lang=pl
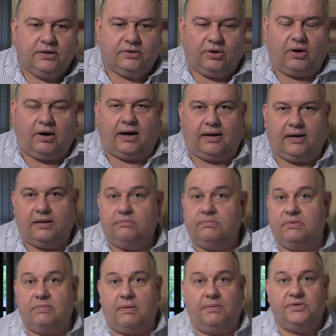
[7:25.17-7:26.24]
No ale
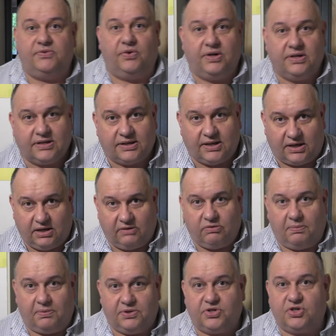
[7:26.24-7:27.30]
my mamy swoje zadania
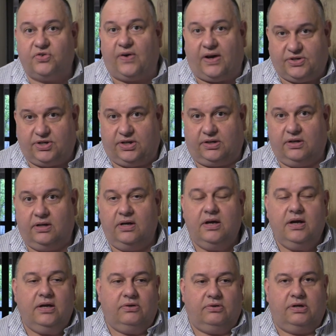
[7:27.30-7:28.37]
wobec szwaczek.
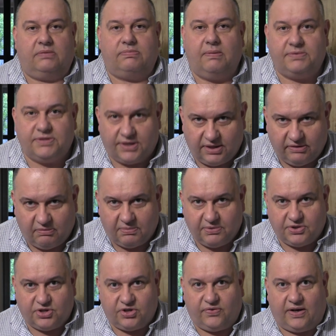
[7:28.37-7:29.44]
No jak mamy zadanie
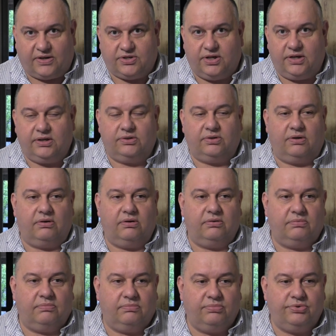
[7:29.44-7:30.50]
wobec szwaczek,
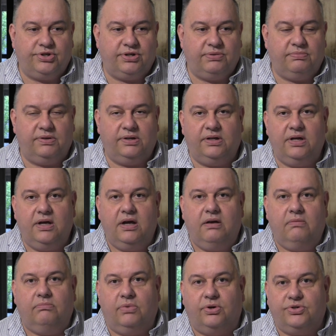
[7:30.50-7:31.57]
to musimy
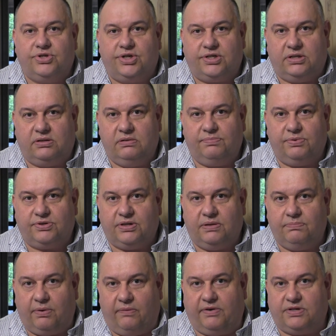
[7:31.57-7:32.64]
mądrze z nimi
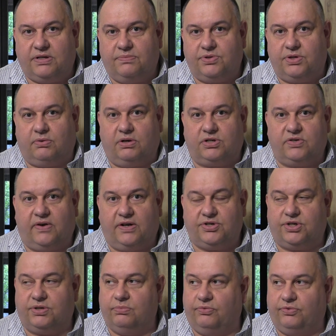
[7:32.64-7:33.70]
postępować. Na przykład
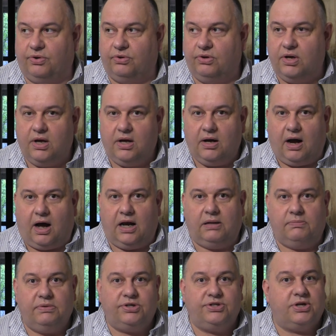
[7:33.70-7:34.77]
szwaczki mówią,
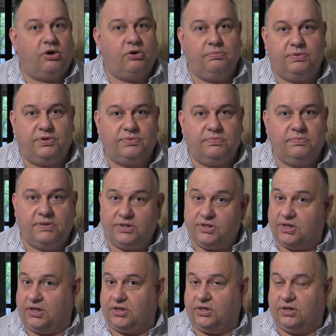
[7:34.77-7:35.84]
ale my chciałybyśmy mieć
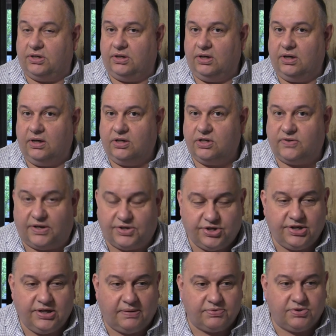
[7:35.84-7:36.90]
dzieci.
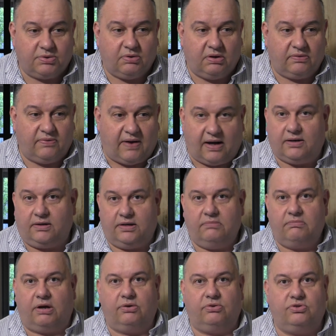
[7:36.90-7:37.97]
Szwaczki na przykład w Anglii
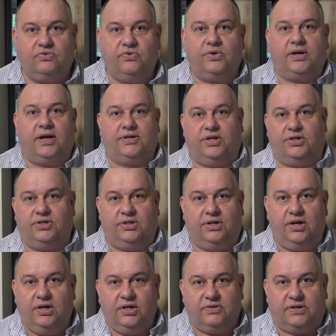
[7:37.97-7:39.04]
mają czwórkę dzieci.
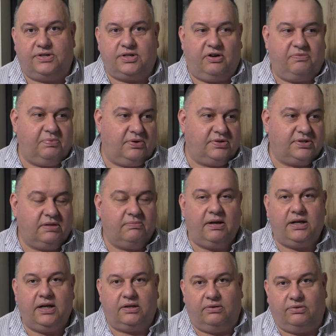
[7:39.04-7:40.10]
Szwaczka w Polsce ma
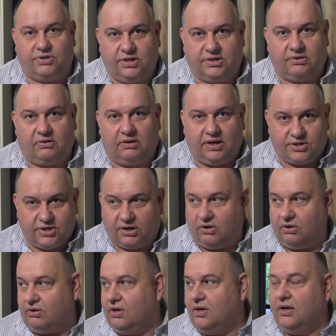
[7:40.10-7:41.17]
jedno dziecko.
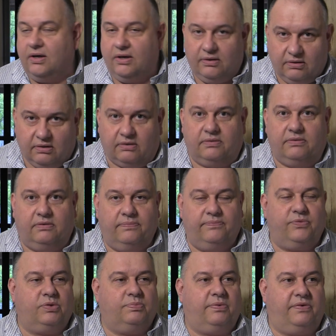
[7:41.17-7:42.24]
Dlaczego? No,
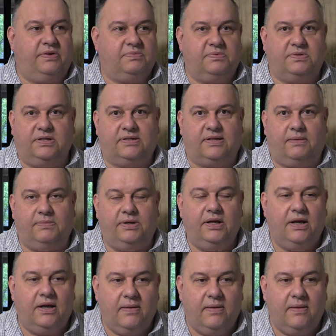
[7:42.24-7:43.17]
odpowiedzmy sobie sami.